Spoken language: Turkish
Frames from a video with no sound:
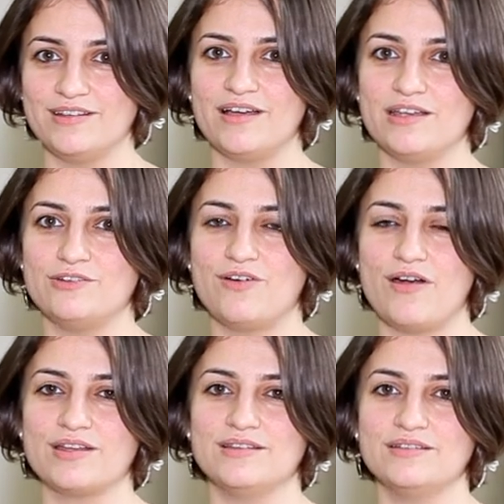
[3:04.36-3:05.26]
dair
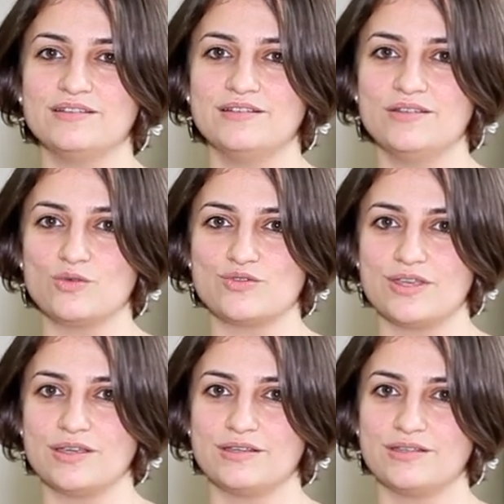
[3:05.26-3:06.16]
farkındalığı
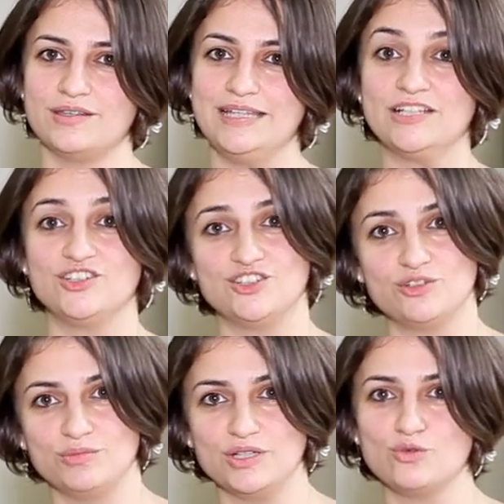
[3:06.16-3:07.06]
yüksek,
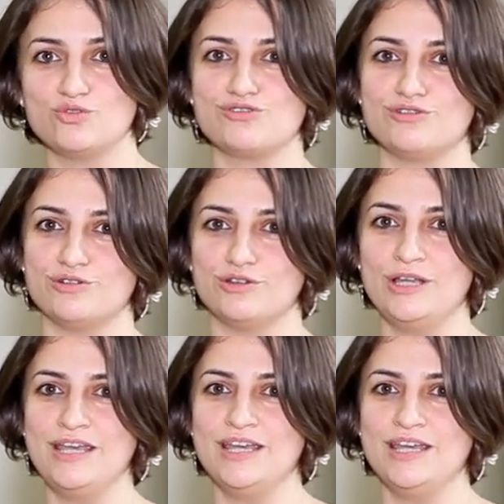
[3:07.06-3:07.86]
iletişimi güçlü,